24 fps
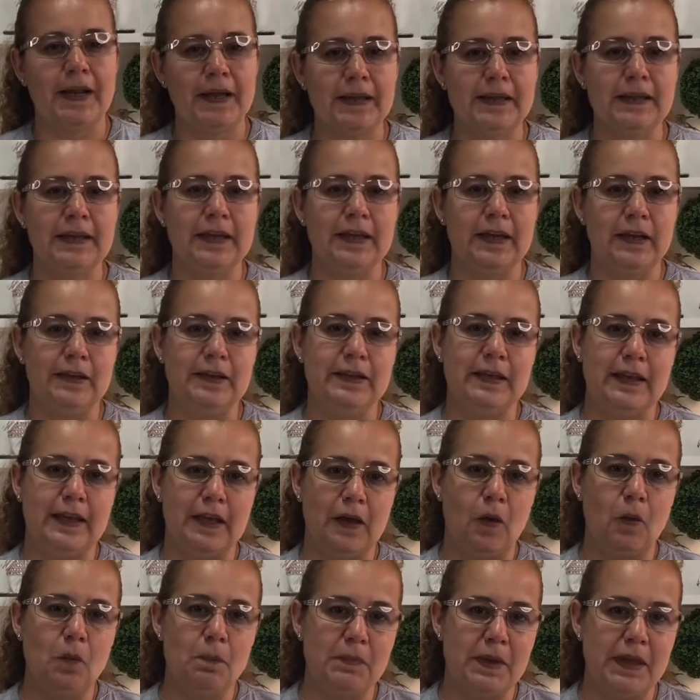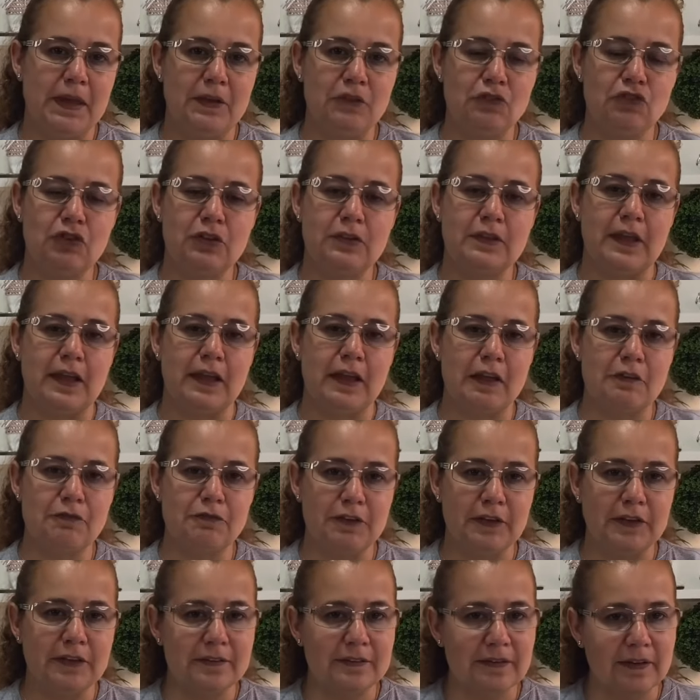que ele realmente tenha
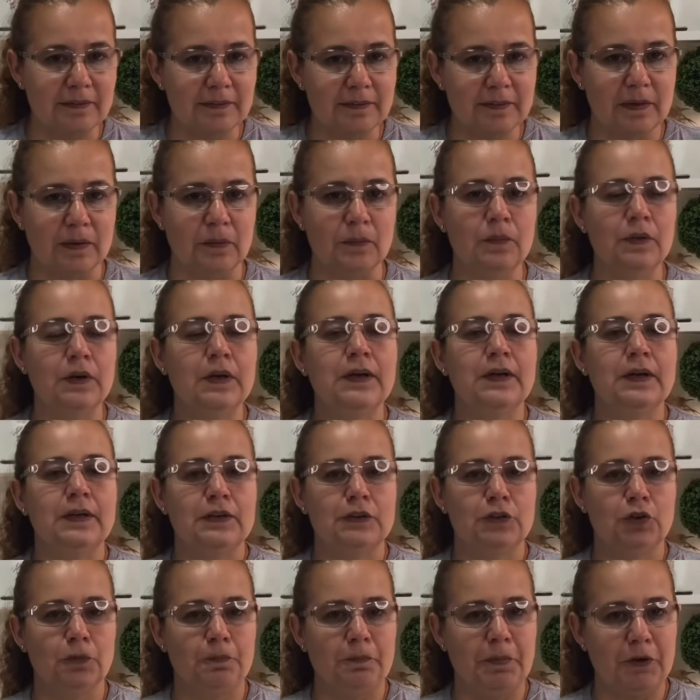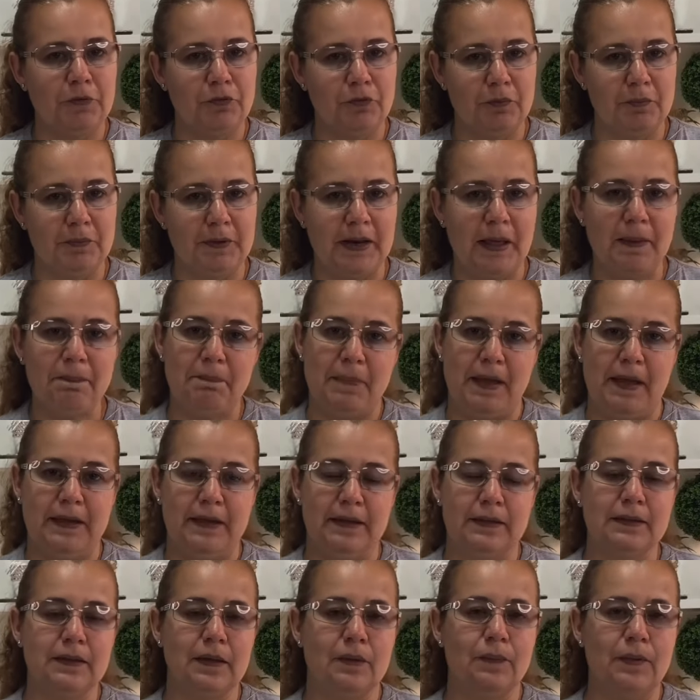fixação do perfume na pele.
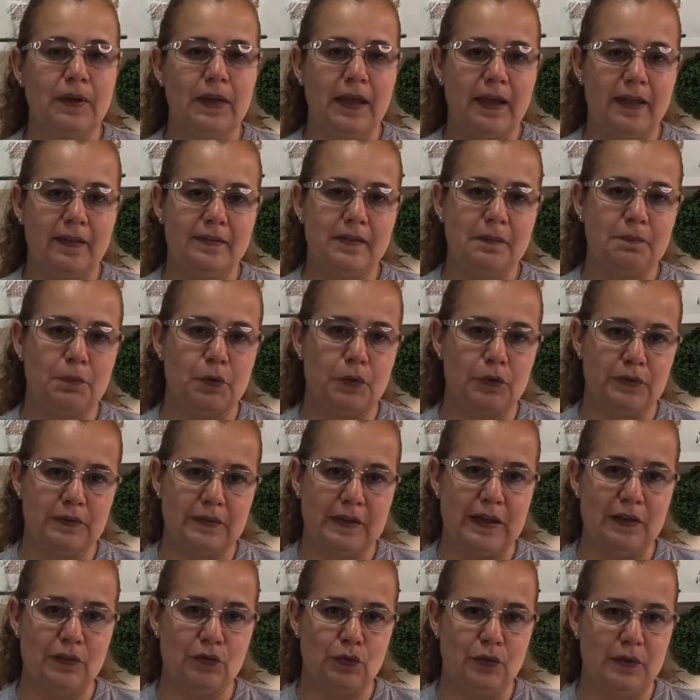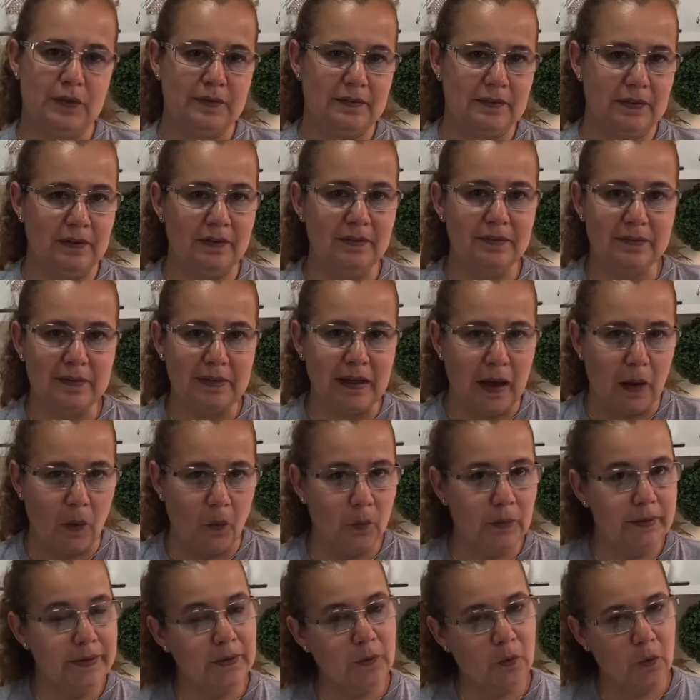Então, esse processo é essencial.
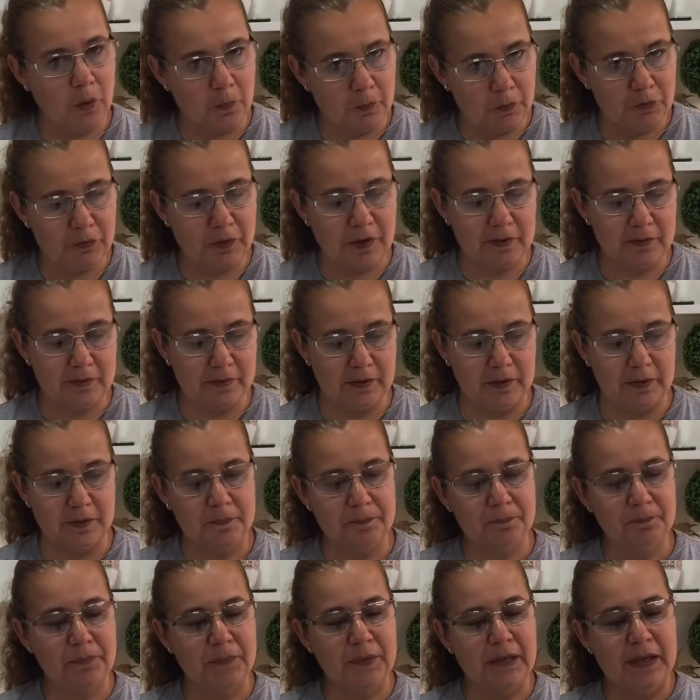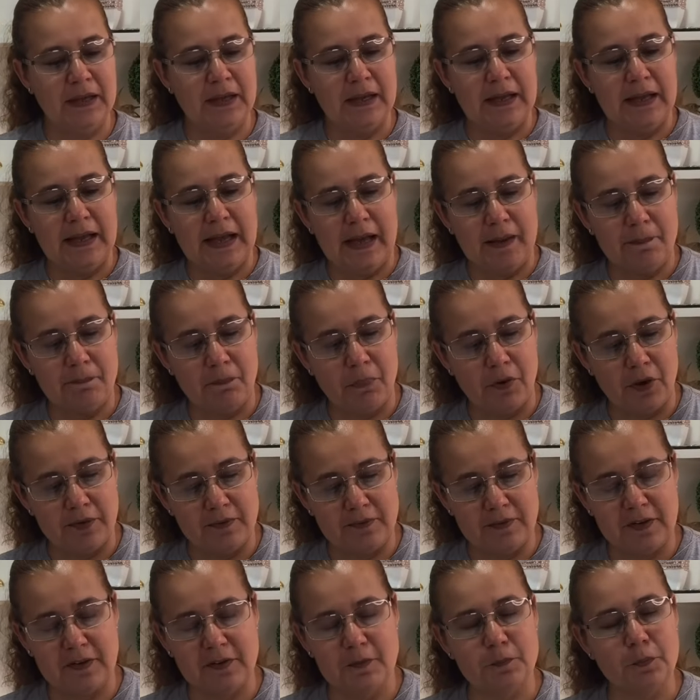E como fazer? Após
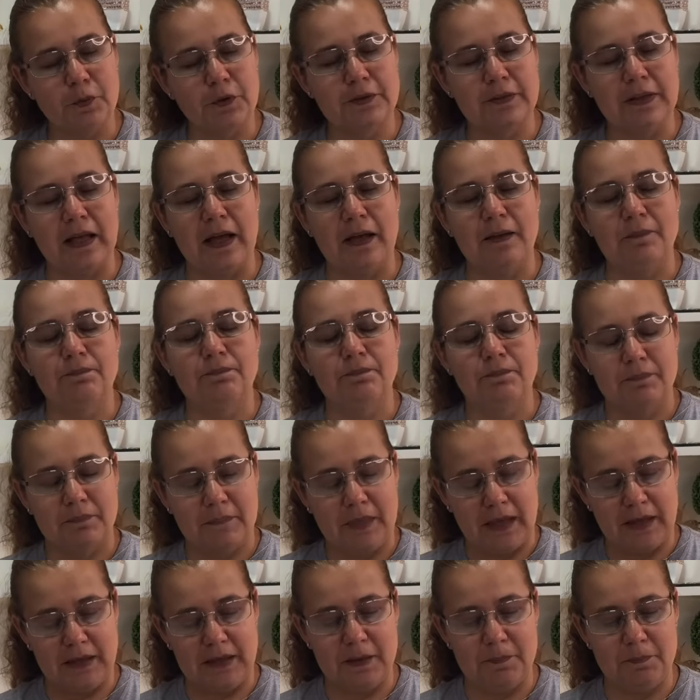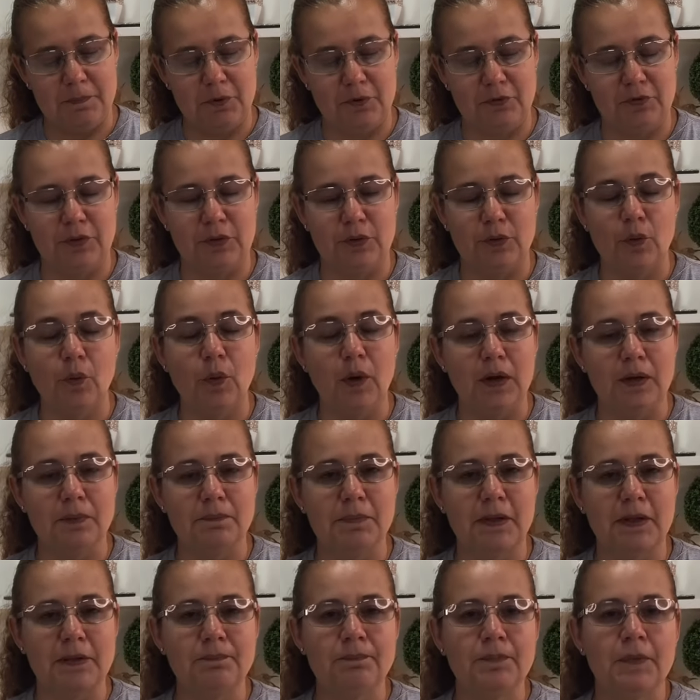transportar aqui para o vidro
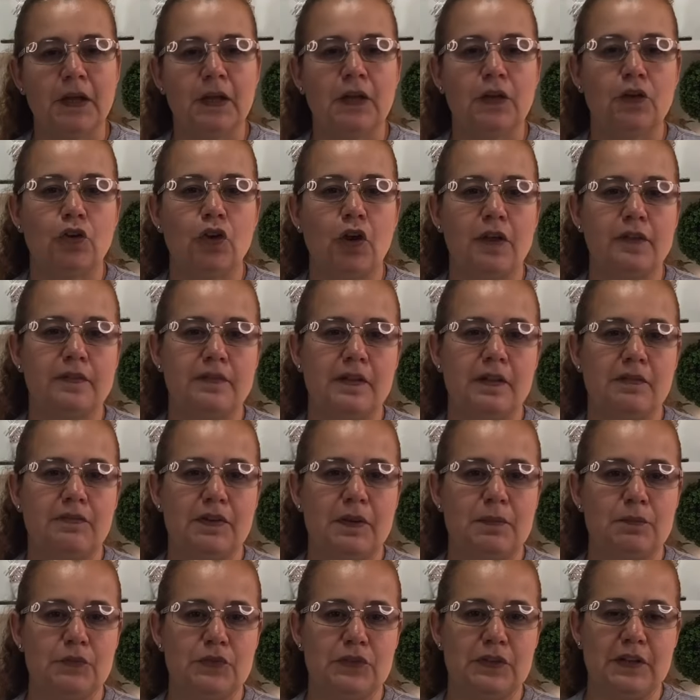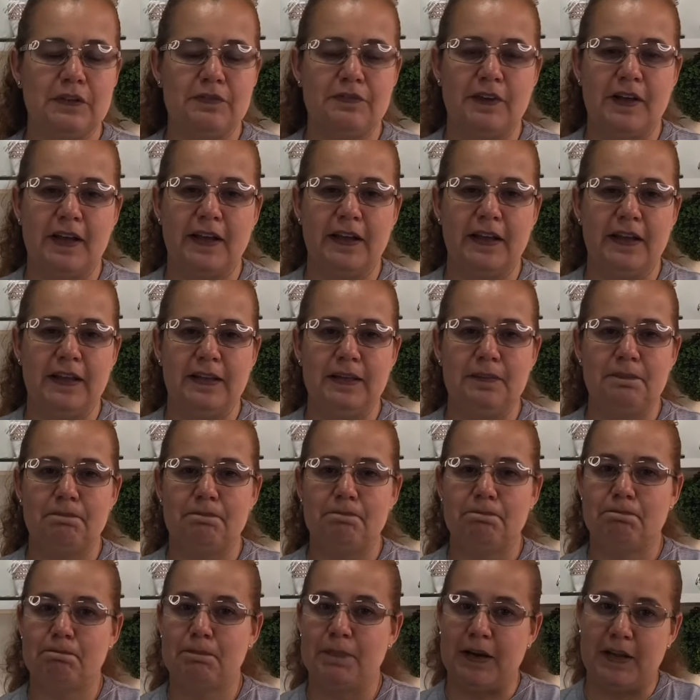âmbar, nós devemos levar ele
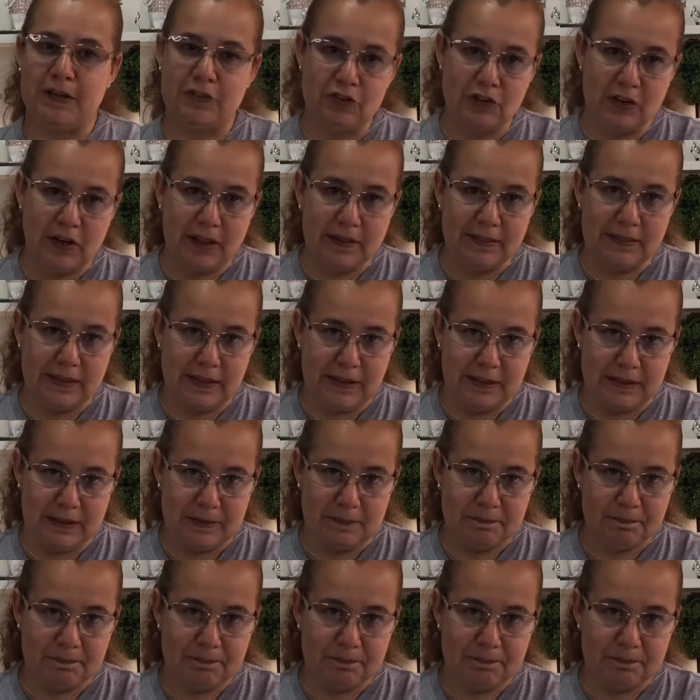para a geladeira